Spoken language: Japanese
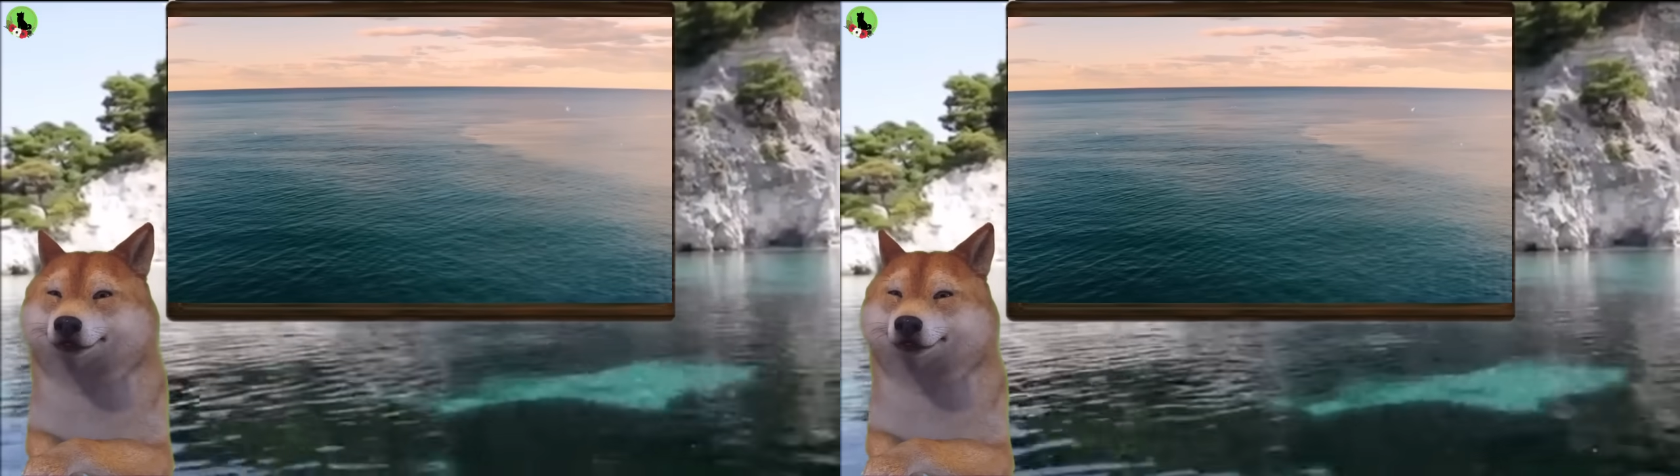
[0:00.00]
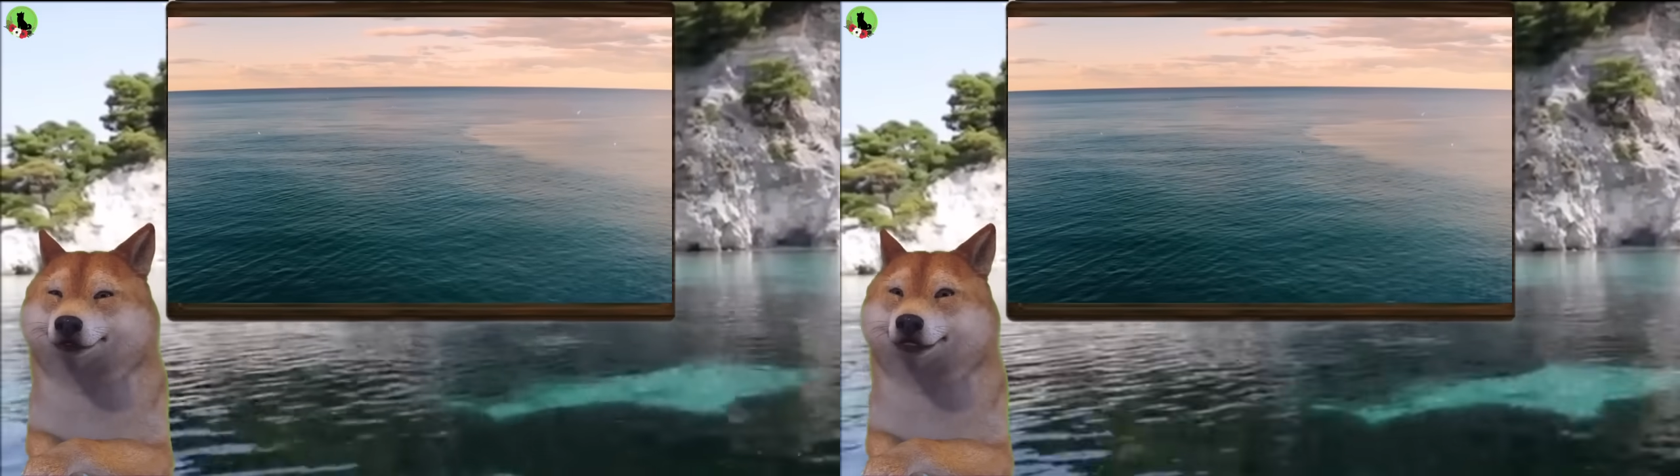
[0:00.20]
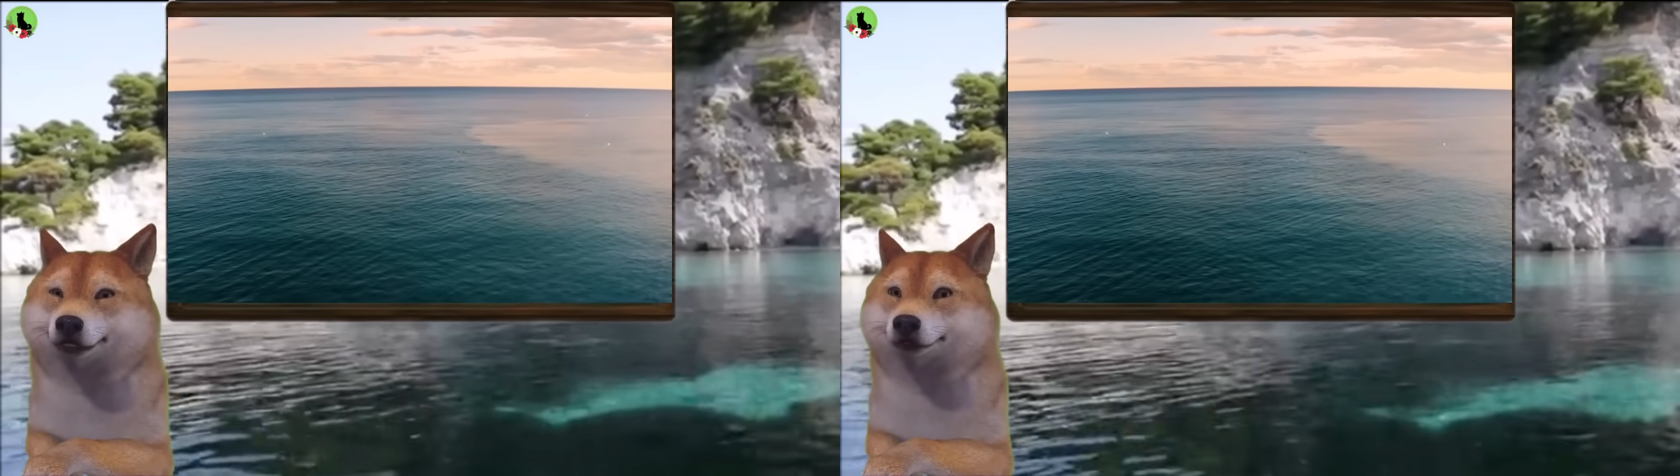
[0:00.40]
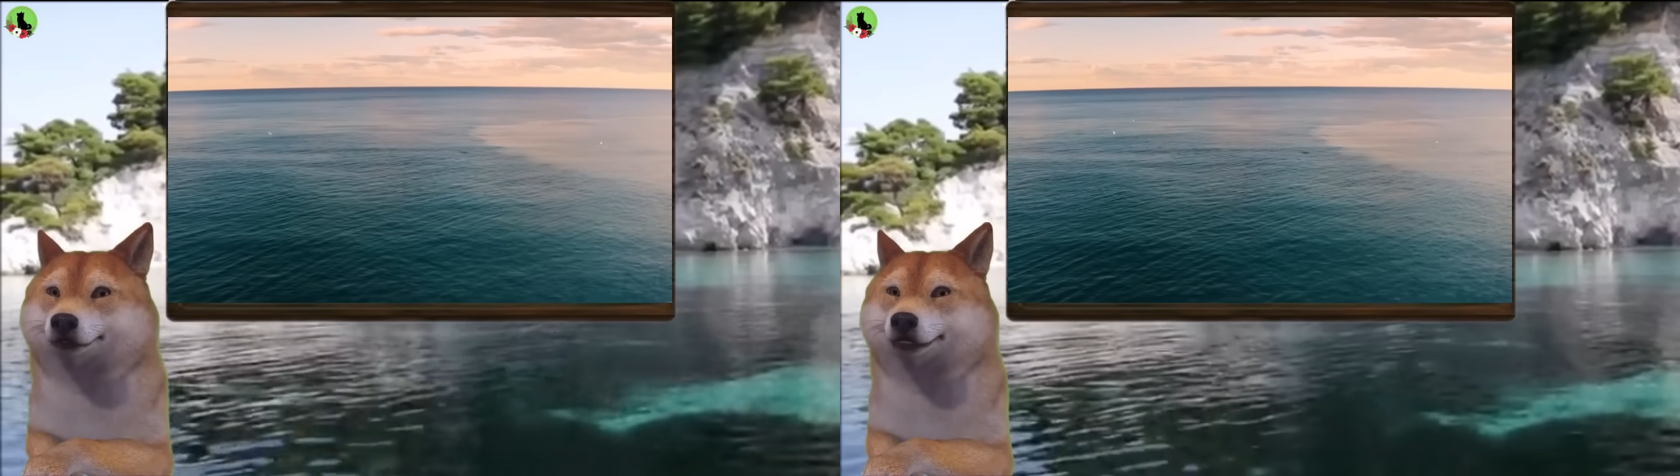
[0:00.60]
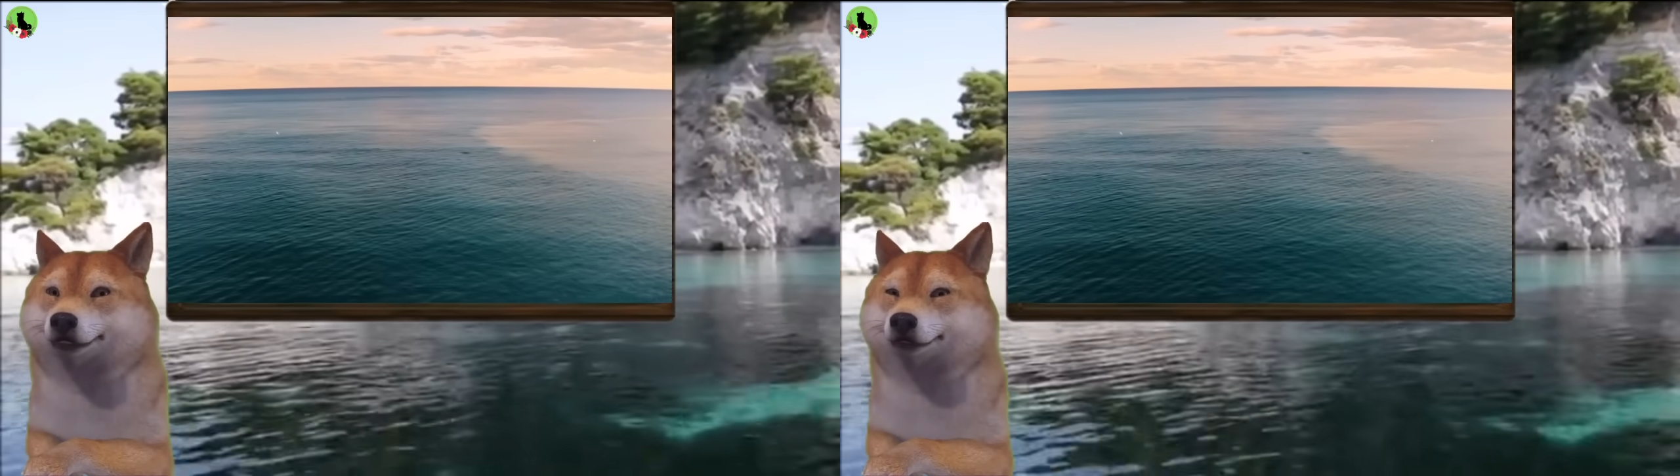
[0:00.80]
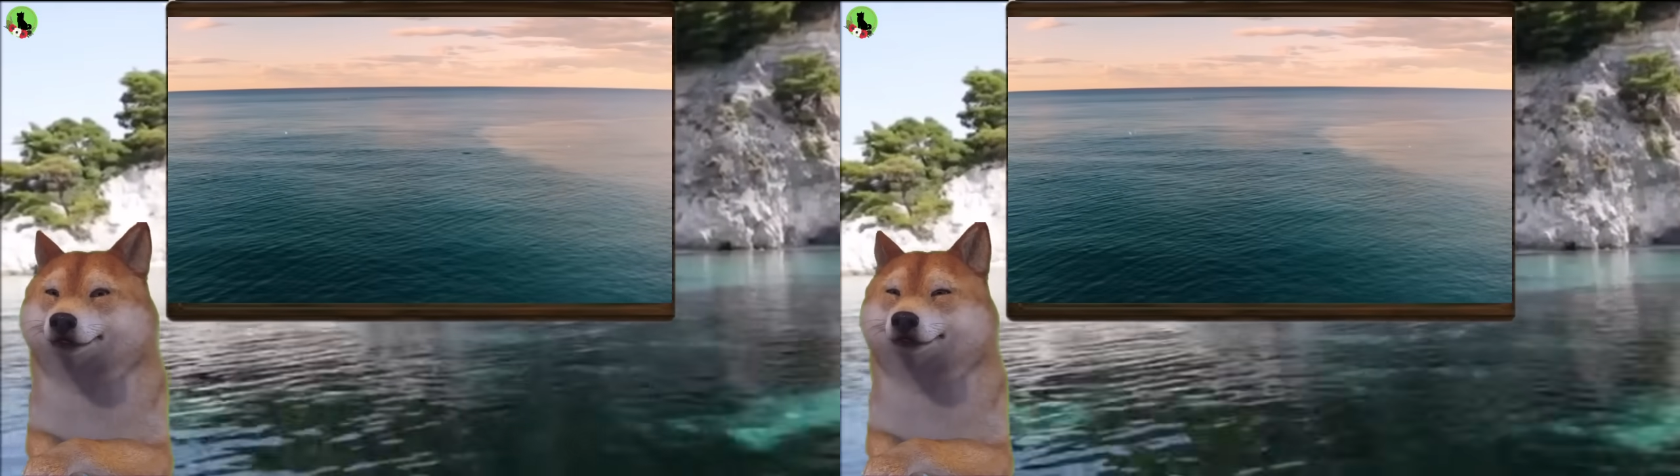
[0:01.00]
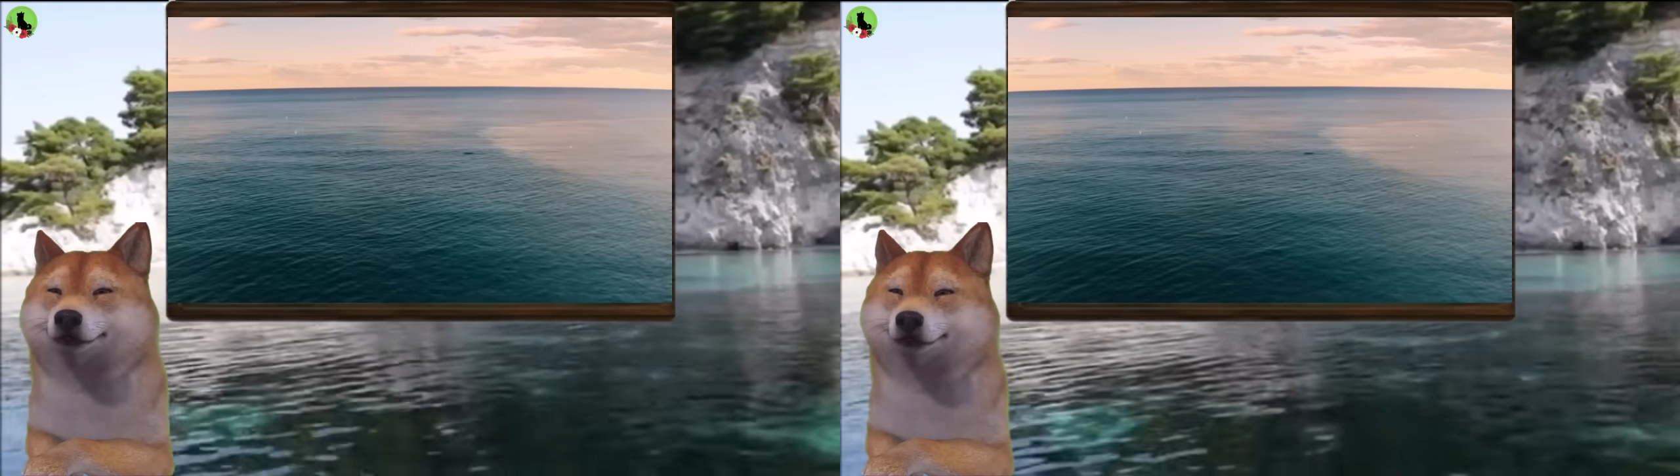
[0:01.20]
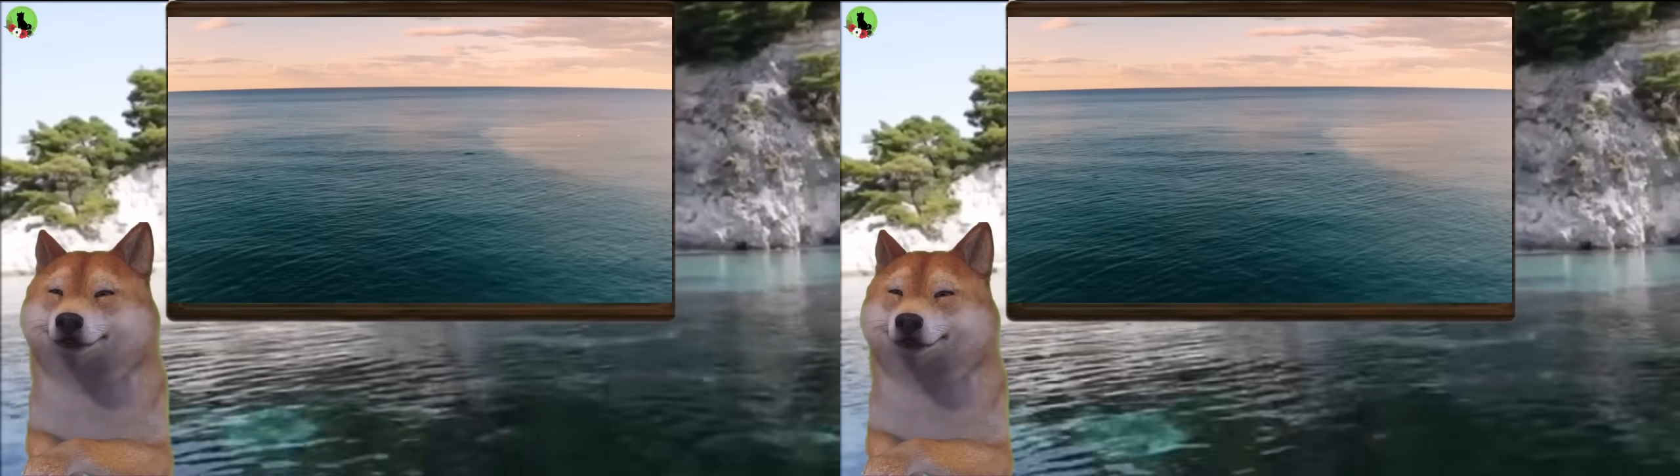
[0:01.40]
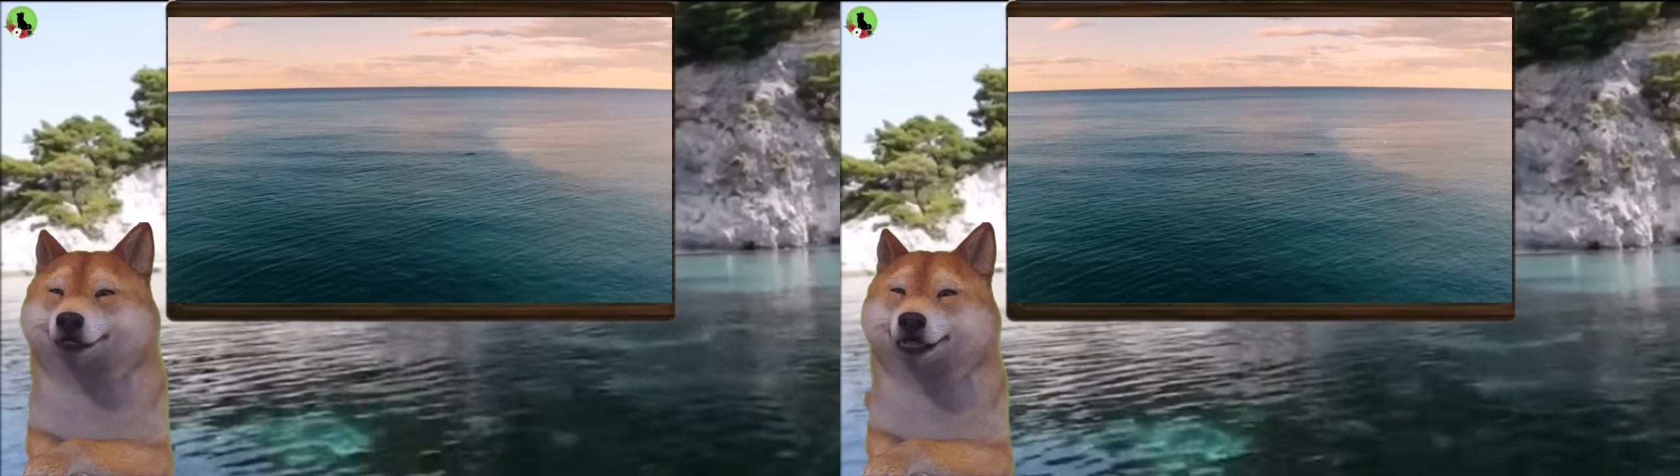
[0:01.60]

る、うん、そ